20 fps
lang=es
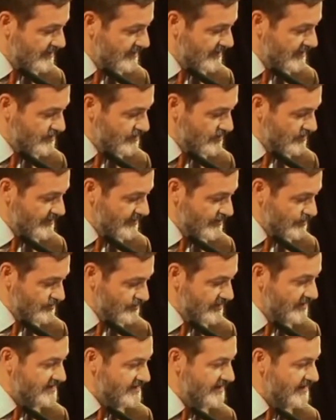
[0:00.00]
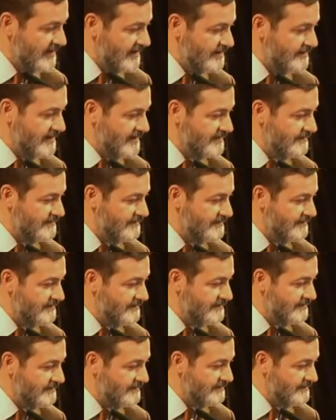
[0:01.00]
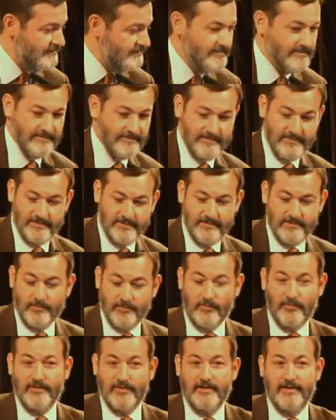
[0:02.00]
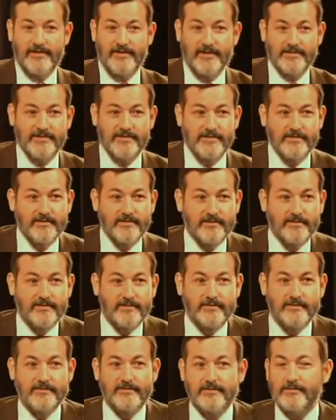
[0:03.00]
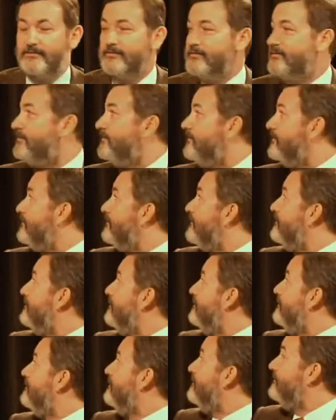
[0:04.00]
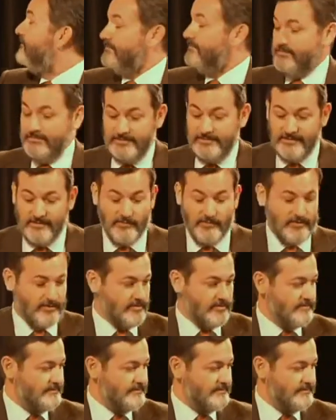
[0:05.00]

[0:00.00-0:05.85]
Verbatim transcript: ¿Eso lo ven ustedes allá arriba? ¿Lo pueden leer así? Perfecto. Chamorro.